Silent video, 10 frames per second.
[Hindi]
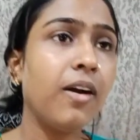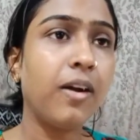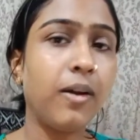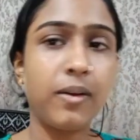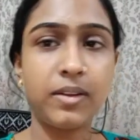
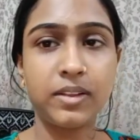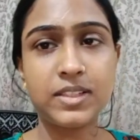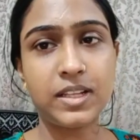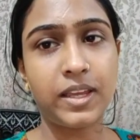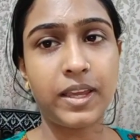और
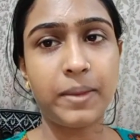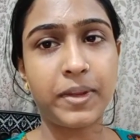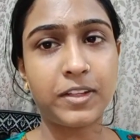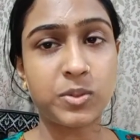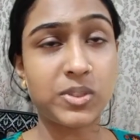इसलिए
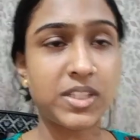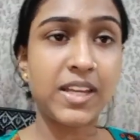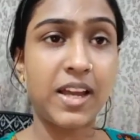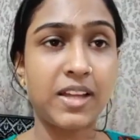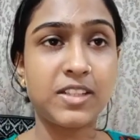मैंने सोचा कि
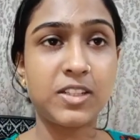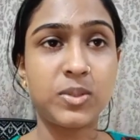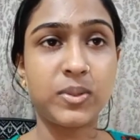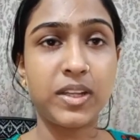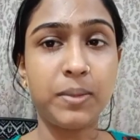आज जो
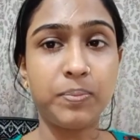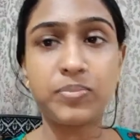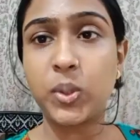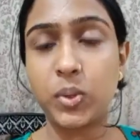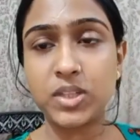है
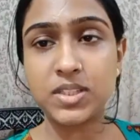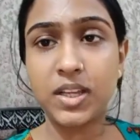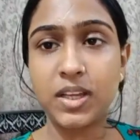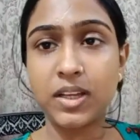थोड़ा सा